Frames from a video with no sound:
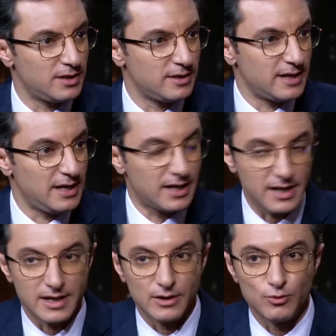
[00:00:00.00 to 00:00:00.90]

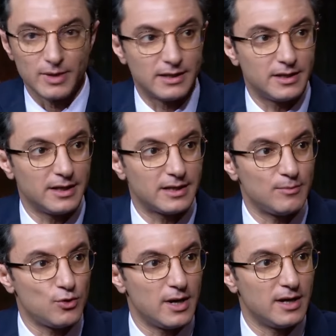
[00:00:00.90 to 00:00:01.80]
تاريخية اليوم
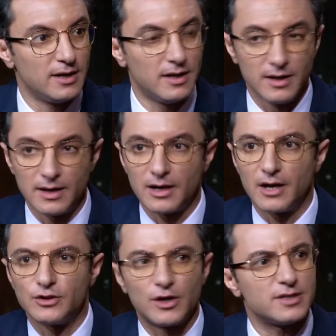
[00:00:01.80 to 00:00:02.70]
نعتبروها
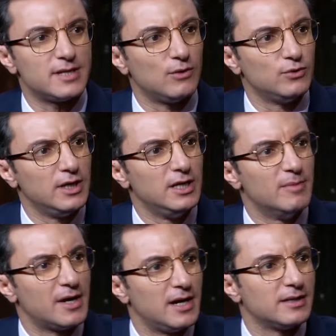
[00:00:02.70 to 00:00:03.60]
قطر السعوديه
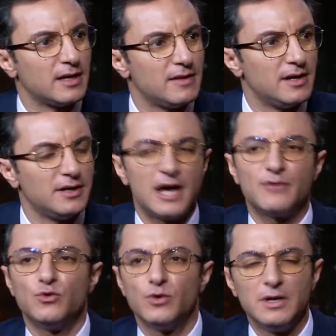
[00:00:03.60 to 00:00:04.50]
الامارات كذا
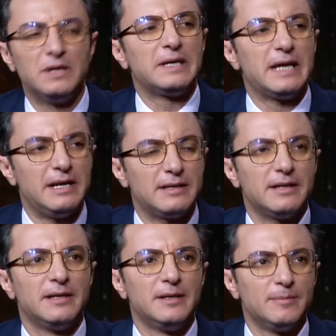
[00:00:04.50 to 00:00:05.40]
نعرفوا كانت
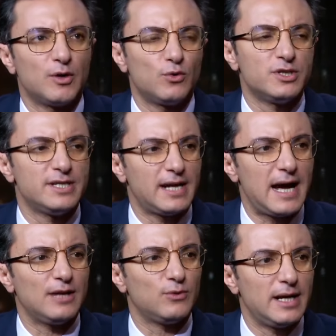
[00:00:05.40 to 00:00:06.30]
ما نقول
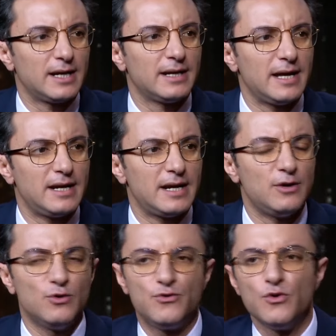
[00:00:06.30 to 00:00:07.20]
صراعات ولكن كان
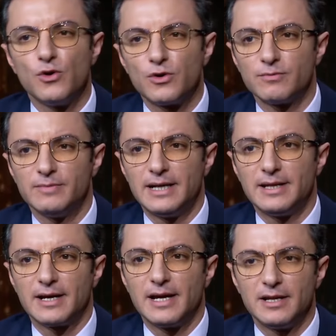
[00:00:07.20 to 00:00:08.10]
نفور معناتها
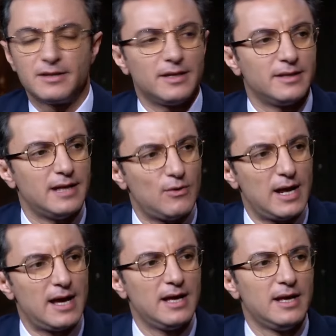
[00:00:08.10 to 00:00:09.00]
كانت
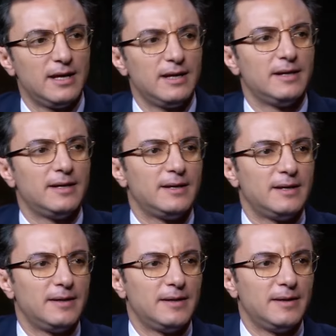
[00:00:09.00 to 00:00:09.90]
دوله
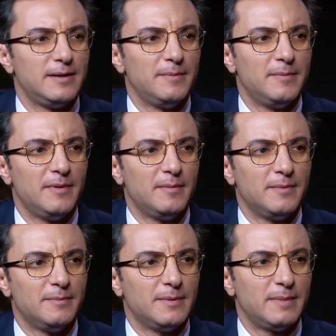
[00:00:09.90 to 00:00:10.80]
آه،
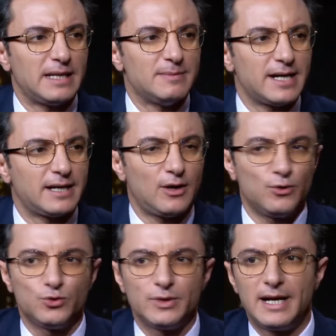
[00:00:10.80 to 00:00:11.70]
معناتها مسكره
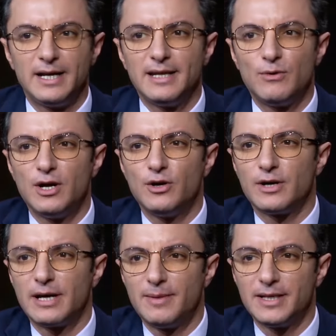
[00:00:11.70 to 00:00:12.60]
حدودها على دوله
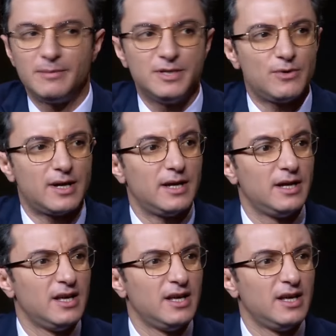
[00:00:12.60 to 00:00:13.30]
اخرى معناتها بجوارها السعودي